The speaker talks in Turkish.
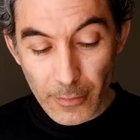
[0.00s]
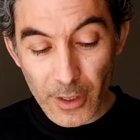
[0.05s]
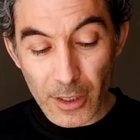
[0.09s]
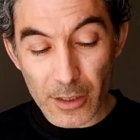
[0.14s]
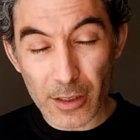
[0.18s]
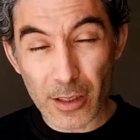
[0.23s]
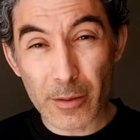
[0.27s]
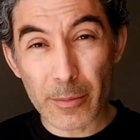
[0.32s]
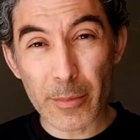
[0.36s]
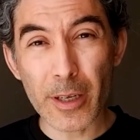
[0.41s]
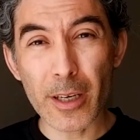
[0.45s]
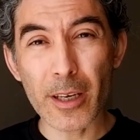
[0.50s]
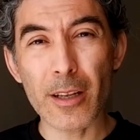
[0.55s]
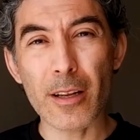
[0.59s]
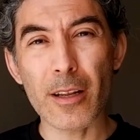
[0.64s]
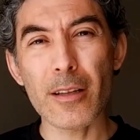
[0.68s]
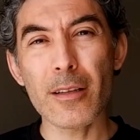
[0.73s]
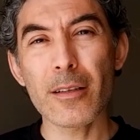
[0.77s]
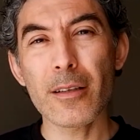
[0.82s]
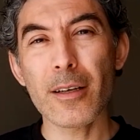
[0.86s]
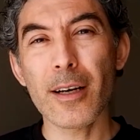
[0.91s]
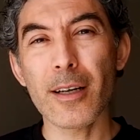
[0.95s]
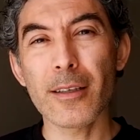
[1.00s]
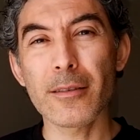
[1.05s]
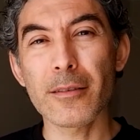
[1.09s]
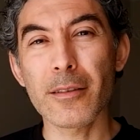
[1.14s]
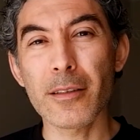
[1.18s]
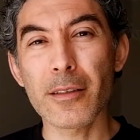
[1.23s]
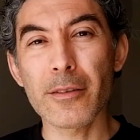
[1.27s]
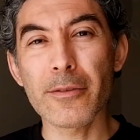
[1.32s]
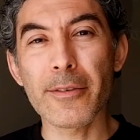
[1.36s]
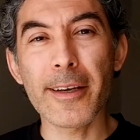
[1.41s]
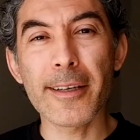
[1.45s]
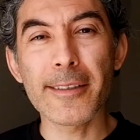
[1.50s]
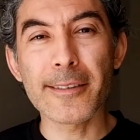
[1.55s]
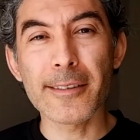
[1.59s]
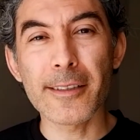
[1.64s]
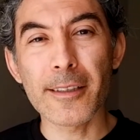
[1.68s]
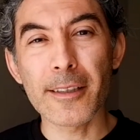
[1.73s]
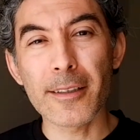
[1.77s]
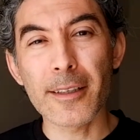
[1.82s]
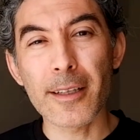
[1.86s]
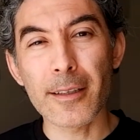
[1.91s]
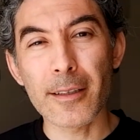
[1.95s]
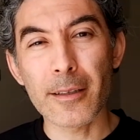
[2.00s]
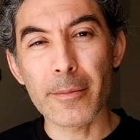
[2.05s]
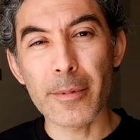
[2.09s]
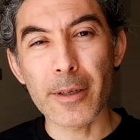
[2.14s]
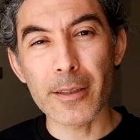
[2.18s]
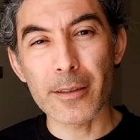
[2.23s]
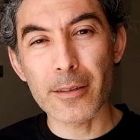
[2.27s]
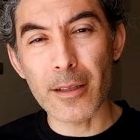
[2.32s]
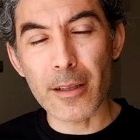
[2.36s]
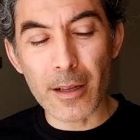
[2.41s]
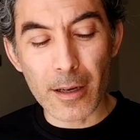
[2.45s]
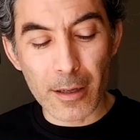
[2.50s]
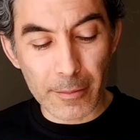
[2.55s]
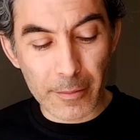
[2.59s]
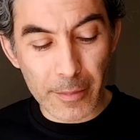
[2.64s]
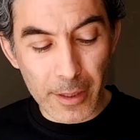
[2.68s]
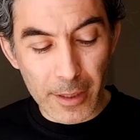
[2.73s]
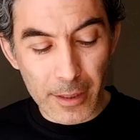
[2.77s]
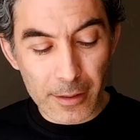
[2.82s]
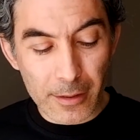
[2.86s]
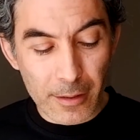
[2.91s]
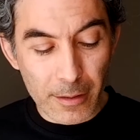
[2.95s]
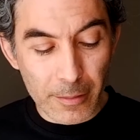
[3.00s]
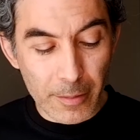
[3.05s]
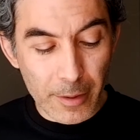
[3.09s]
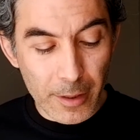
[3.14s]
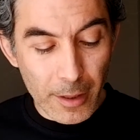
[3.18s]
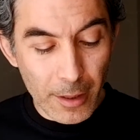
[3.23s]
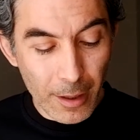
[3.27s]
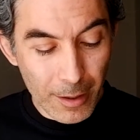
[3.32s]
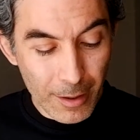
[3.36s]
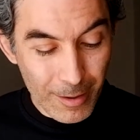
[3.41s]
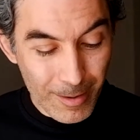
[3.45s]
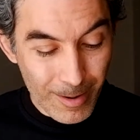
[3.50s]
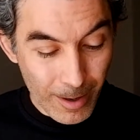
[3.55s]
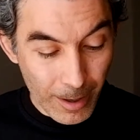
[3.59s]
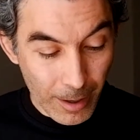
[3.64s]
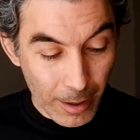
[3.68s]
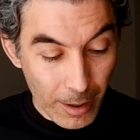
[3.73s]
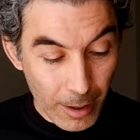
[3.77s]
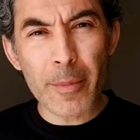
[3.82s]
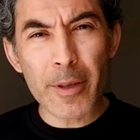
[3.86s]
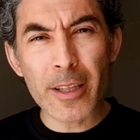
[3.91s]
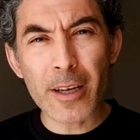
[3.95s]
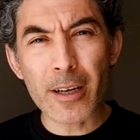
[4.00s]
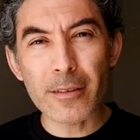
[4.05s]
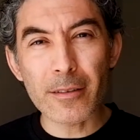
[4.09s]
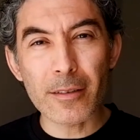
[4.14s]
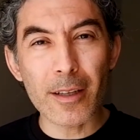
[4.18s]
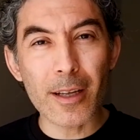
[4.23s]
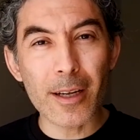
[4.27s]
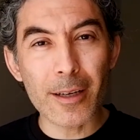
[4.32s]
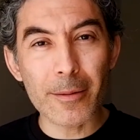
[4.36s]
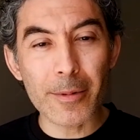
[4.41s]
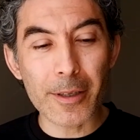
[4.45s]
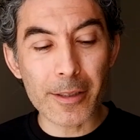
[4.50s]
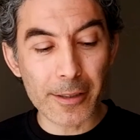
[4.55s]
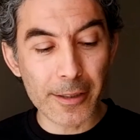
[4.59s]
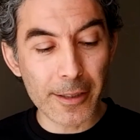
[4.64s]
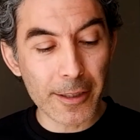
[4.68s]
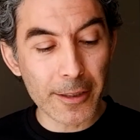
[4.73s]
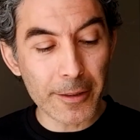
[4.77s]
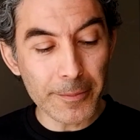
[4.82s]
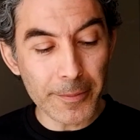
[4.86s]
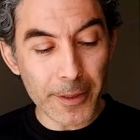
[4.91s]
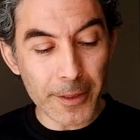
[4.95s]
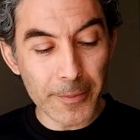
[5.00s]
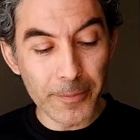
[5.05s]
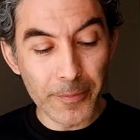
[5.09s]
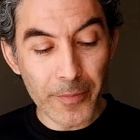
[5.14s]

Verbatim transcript: Şimdi makinenin artıları ve eksilerinden de bahsedelim biraz tabii ki. Hemen artılarla başlayalım.